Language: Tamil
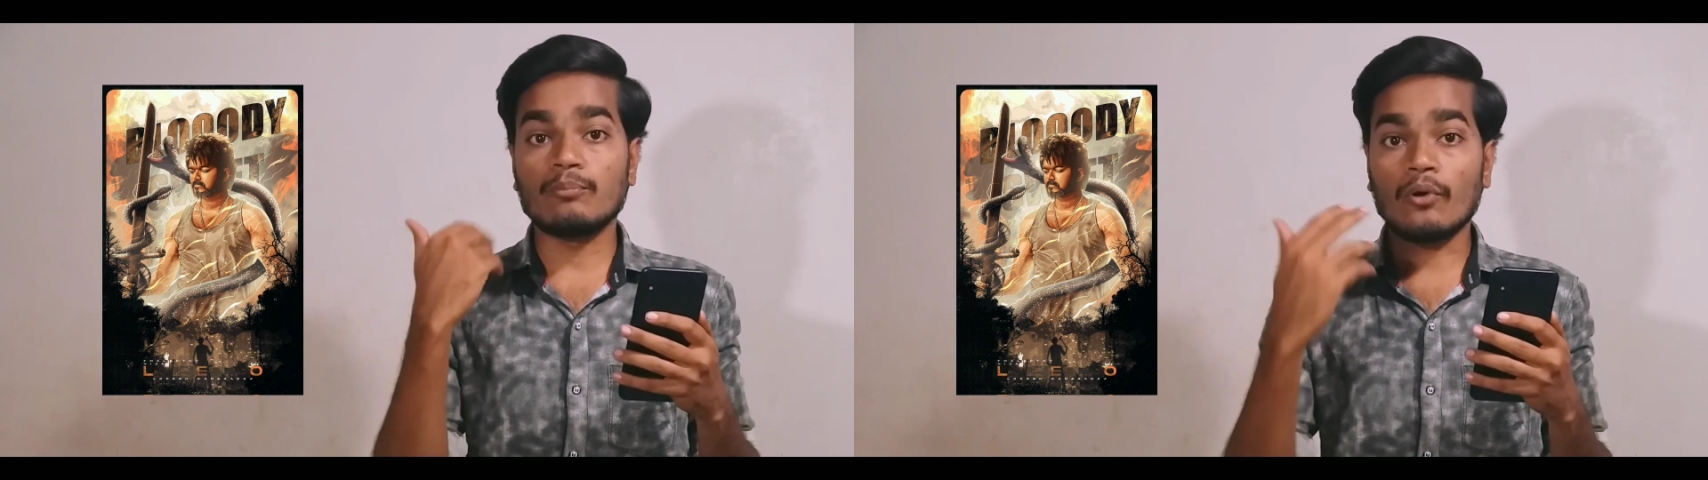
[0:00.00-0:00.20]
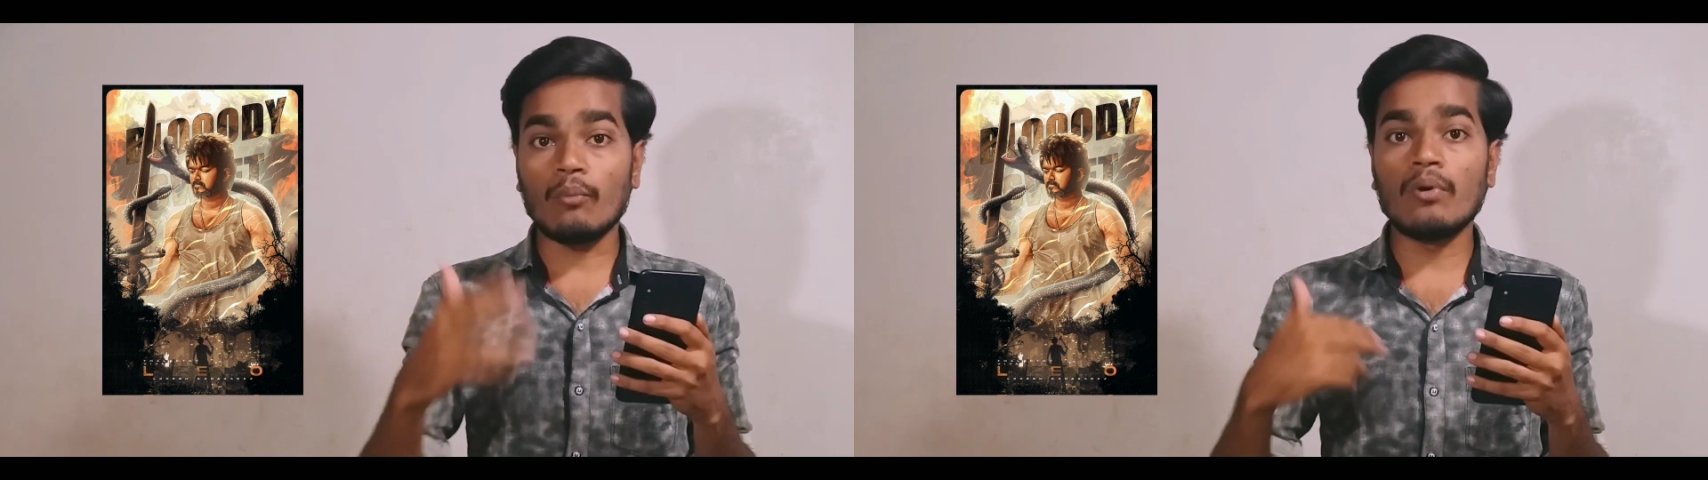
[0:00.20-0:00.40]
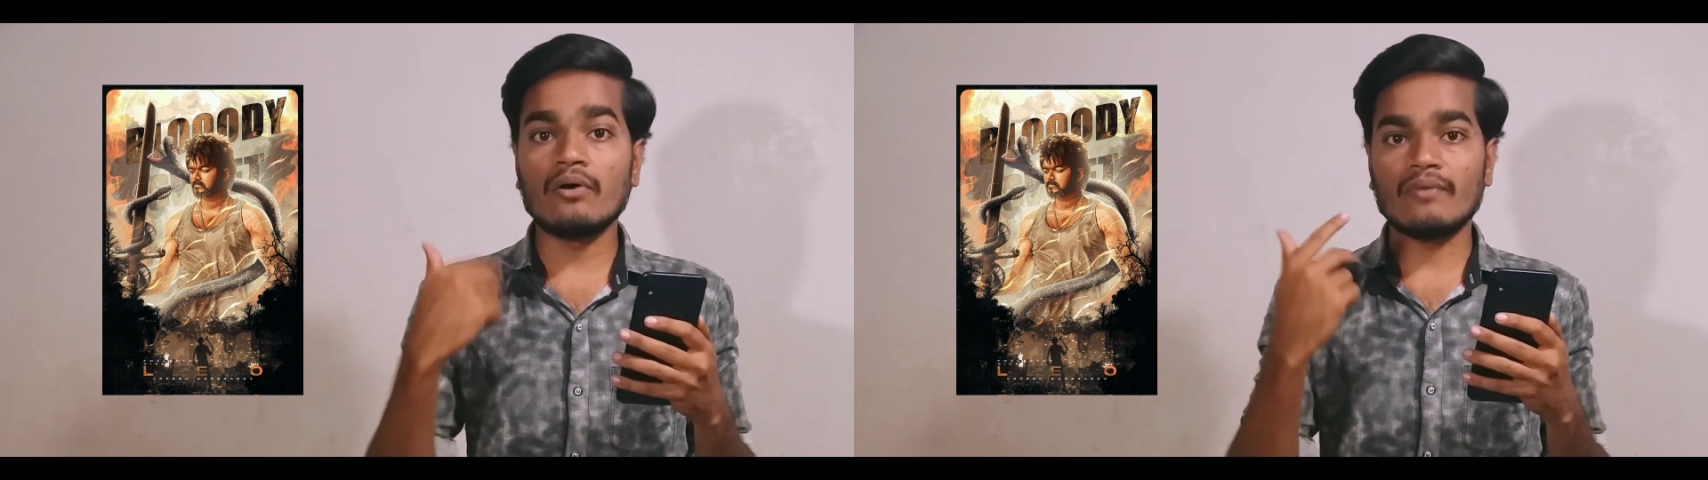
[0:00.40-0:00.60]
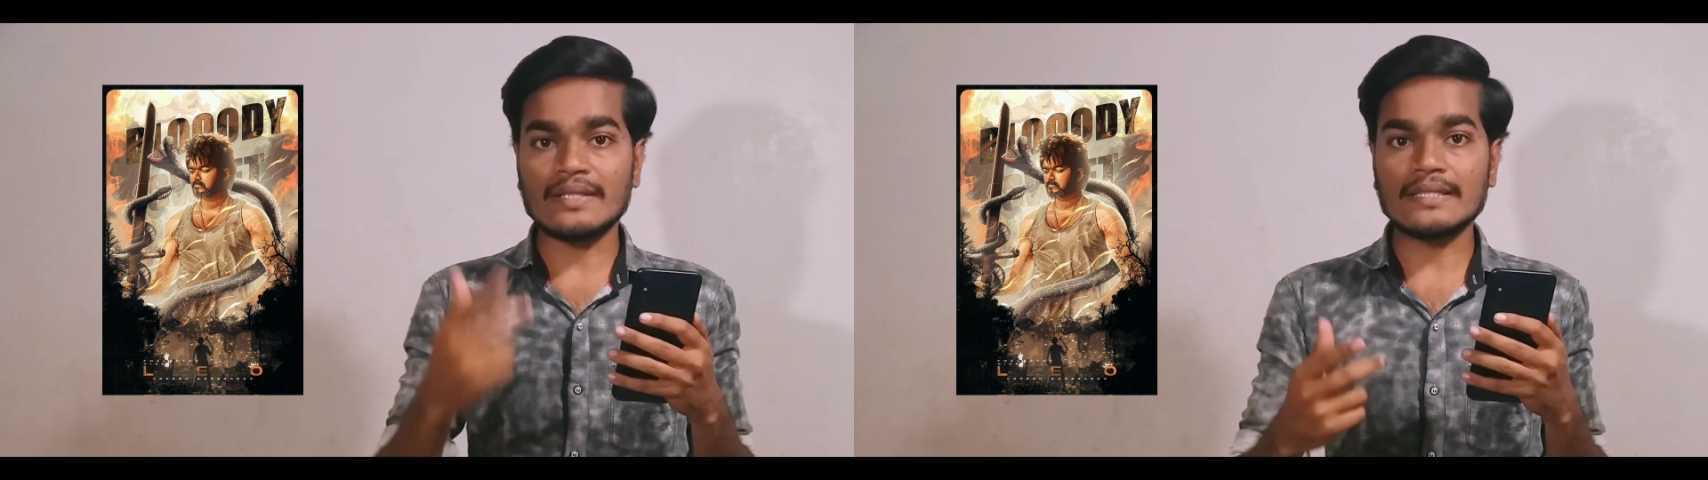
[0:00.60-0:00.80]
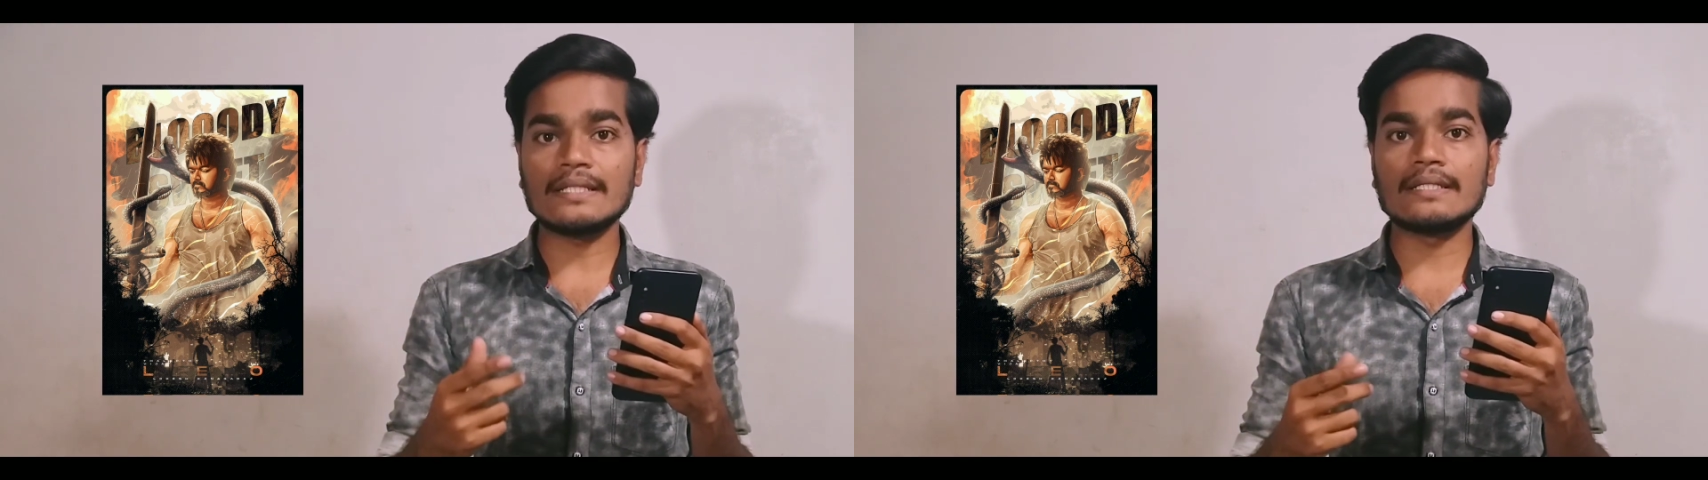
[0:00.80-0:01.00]
ப்ரோமோ
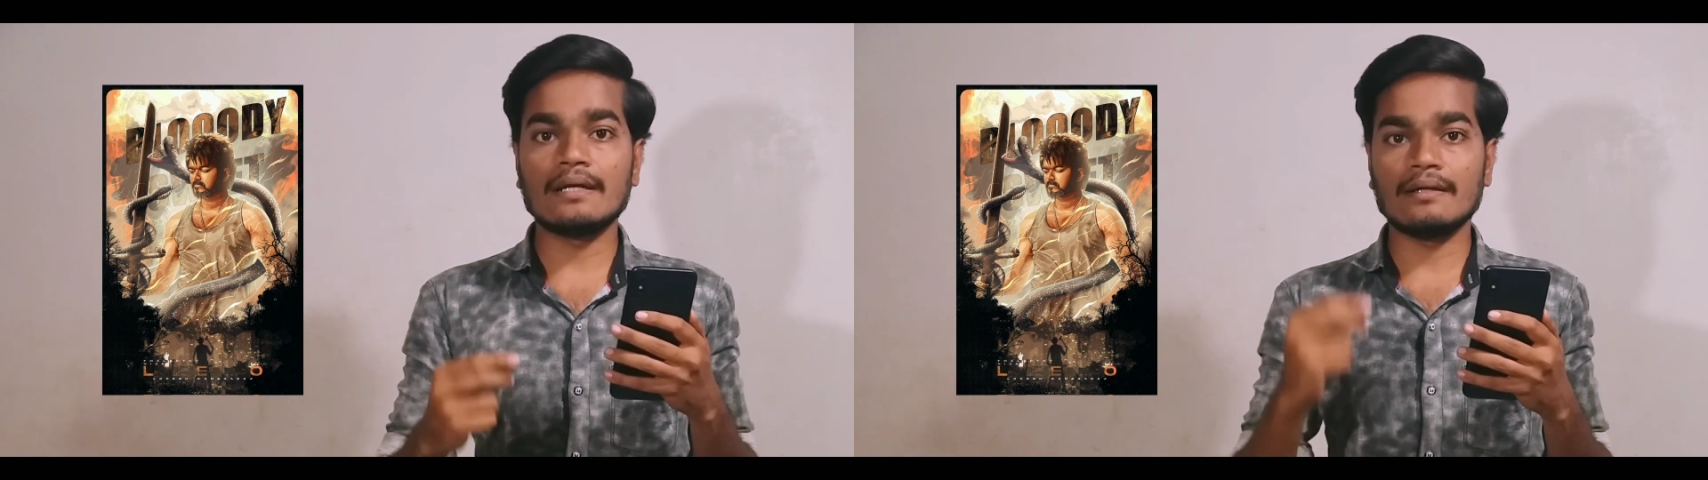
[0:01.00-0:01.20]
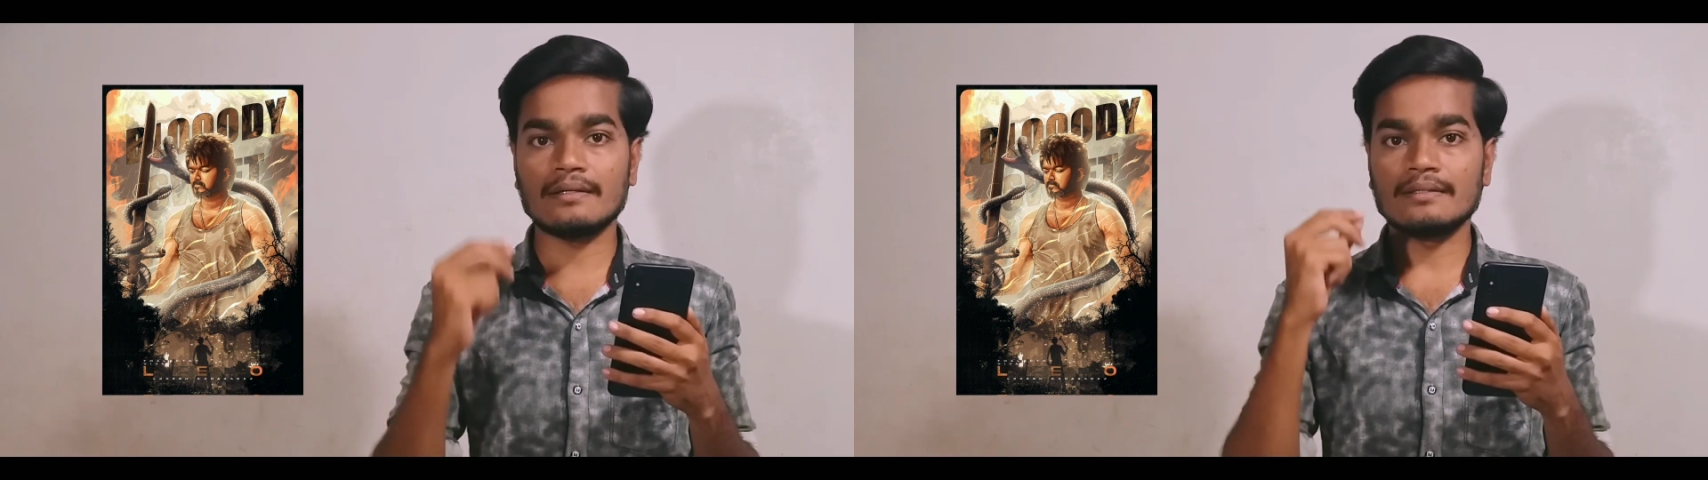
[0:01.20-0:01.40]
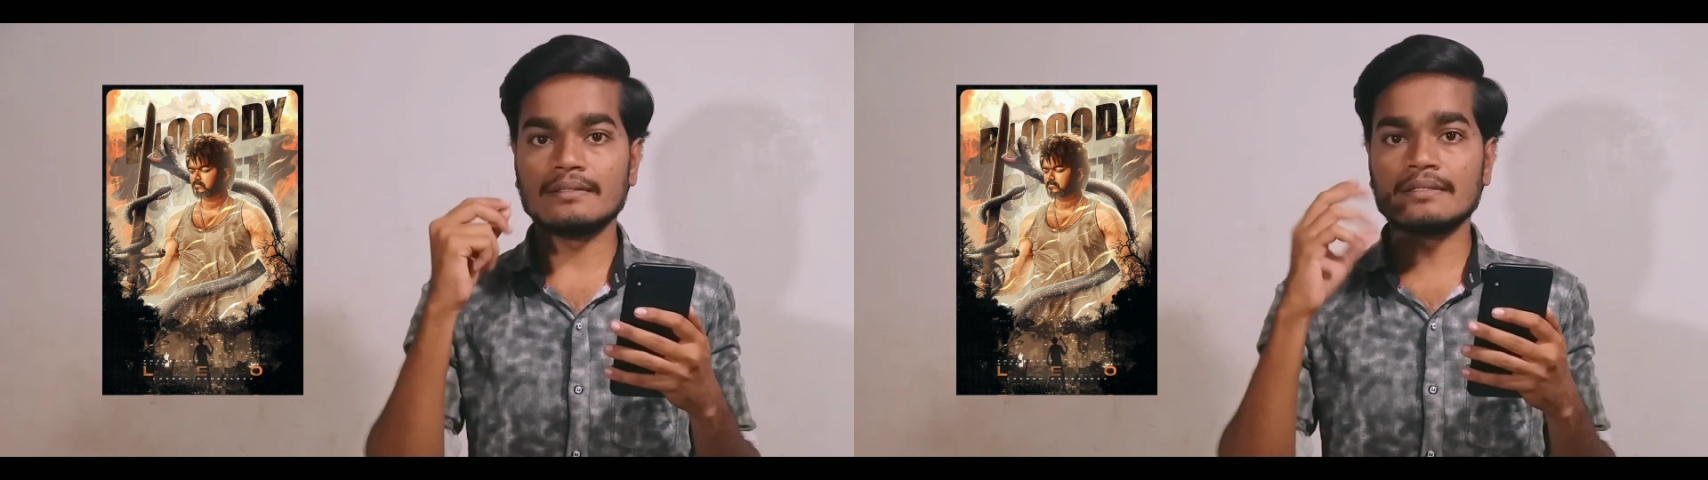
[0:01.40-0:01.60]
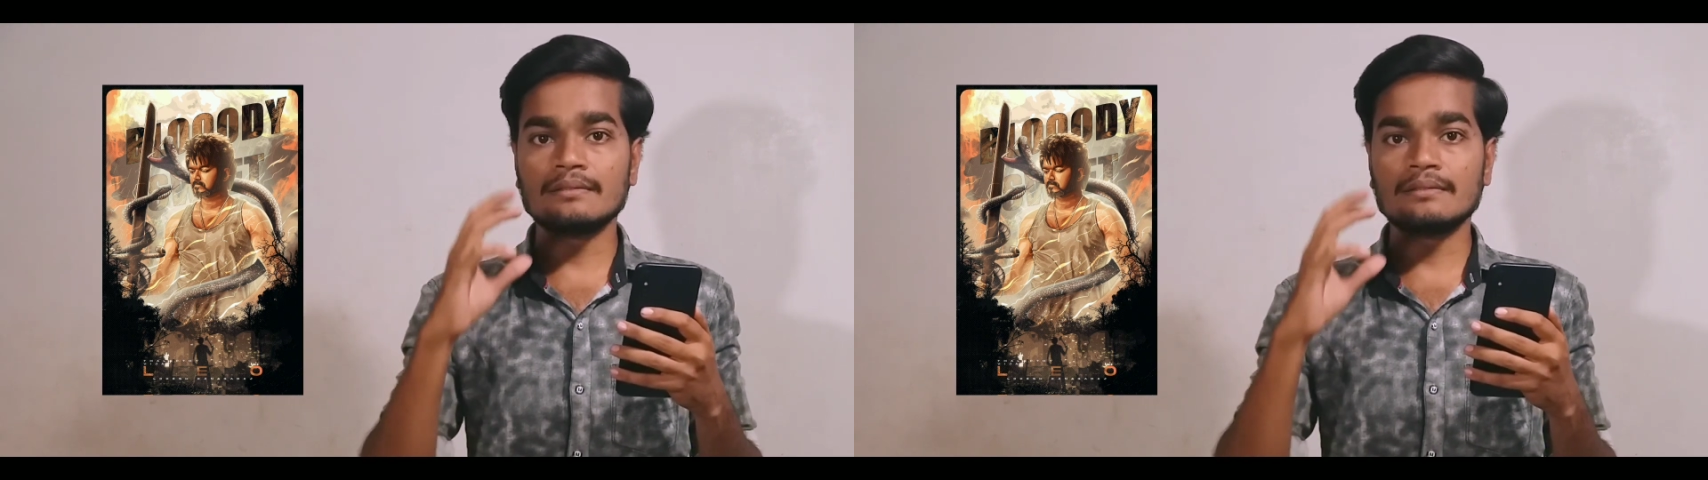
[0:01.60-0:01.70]
வந்ததுலேருந்து